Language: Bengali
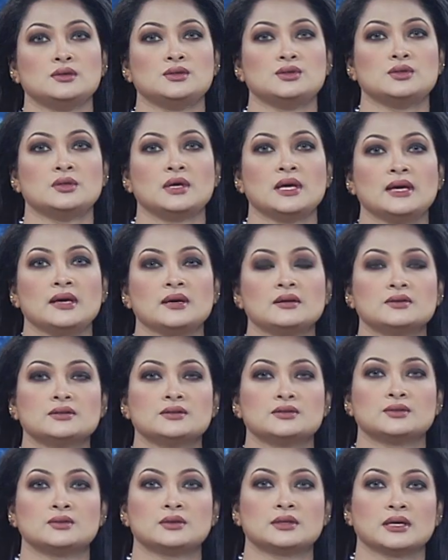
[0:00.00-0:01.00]
জুলাই
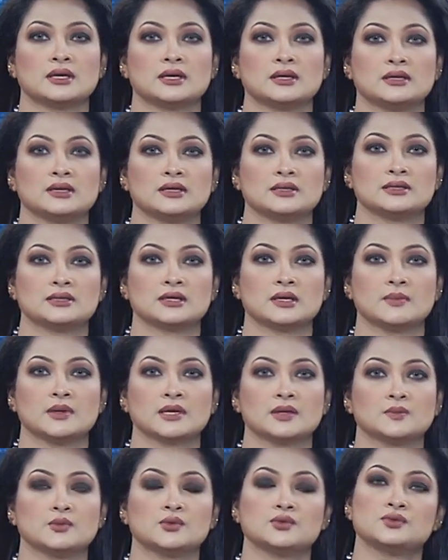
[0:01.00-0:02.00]
আগস্ট হত্যাকাণ্ডে
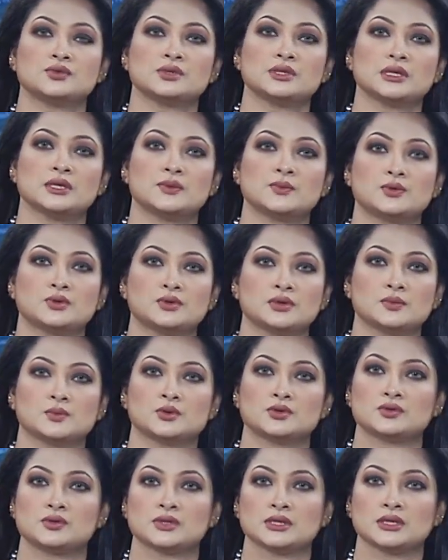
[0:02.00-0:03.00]
সাবেক মন্ত্রী
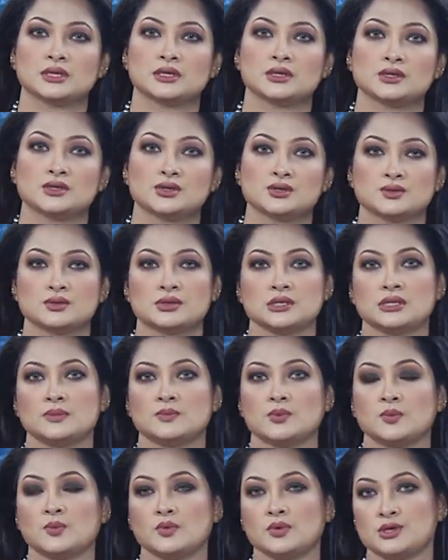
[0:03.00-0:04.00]
প্রতিমন্ত্রী
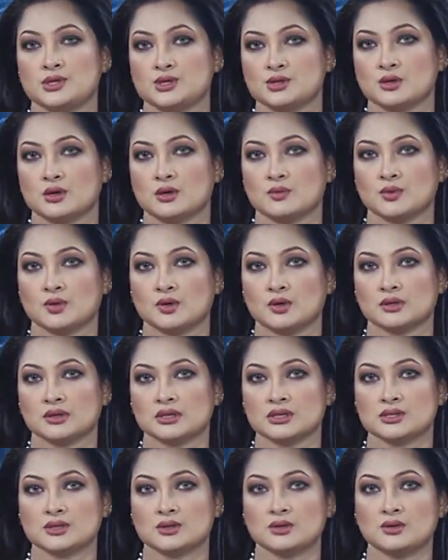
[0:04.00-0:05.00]
সচিব ও পুলিশ
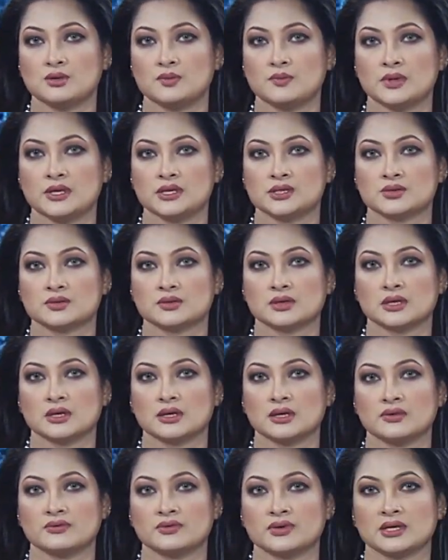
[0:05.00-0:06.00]
কর্মকর্তা সহ বিশ
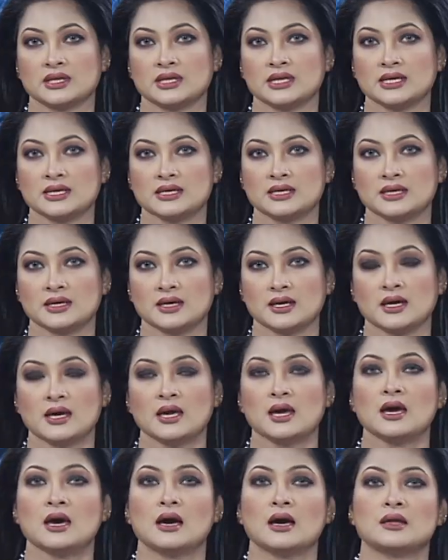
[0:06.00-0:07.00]
জনকে গ্রেফতার দেখিয়ে
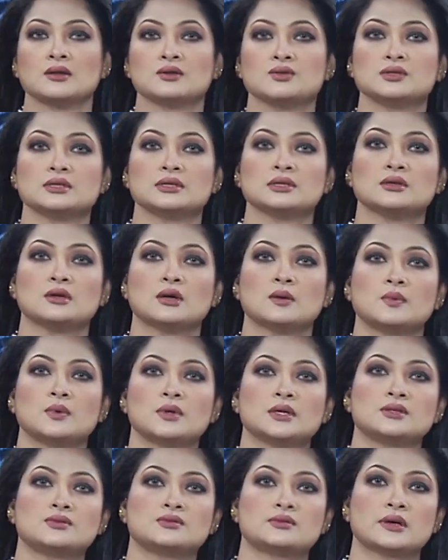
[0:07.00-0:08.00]
আন্তর্জাতিক
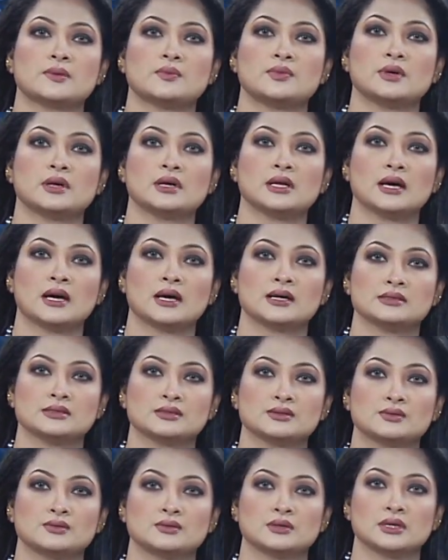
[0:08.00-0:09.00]
অপরাধ ট্রাইব্যুনালে
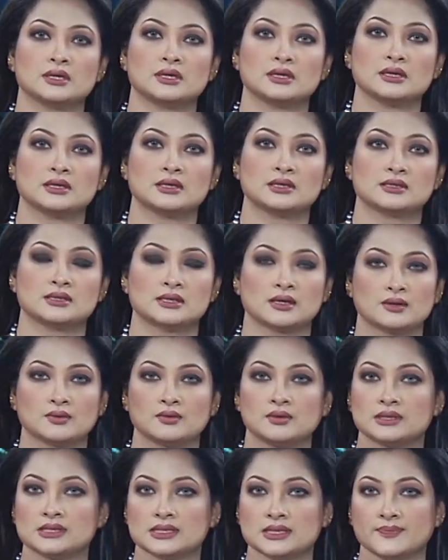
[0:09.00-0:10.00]
হাজির করতে নির্দেশ দেওয়া
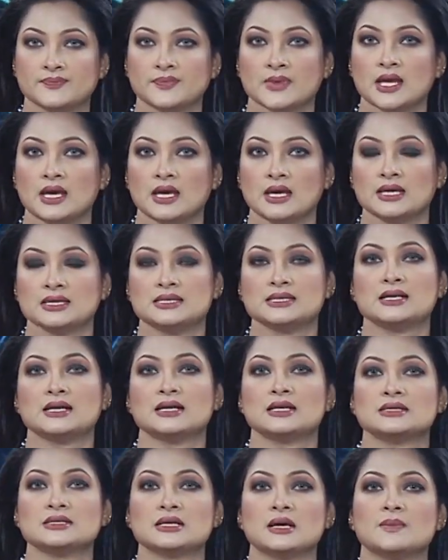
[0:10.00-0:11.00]
হয়েছে
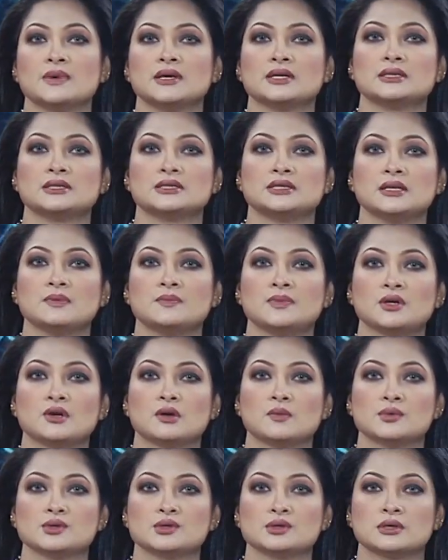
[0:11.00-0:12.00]
এছাড়া সাবেক ডিএমপি
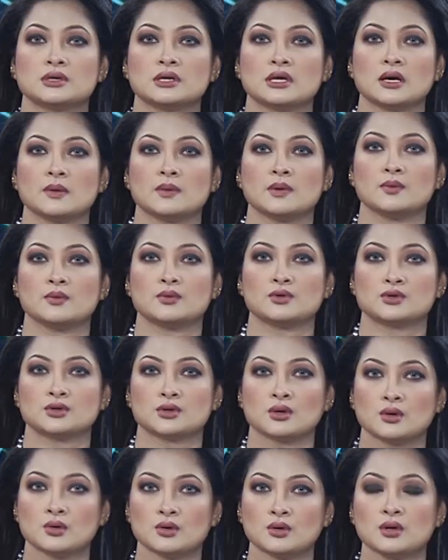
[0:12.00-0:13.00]
কমিশনার হাবিবুর
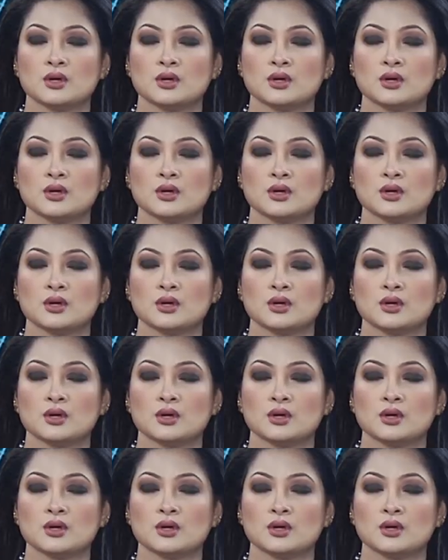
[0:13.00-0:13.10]
সহ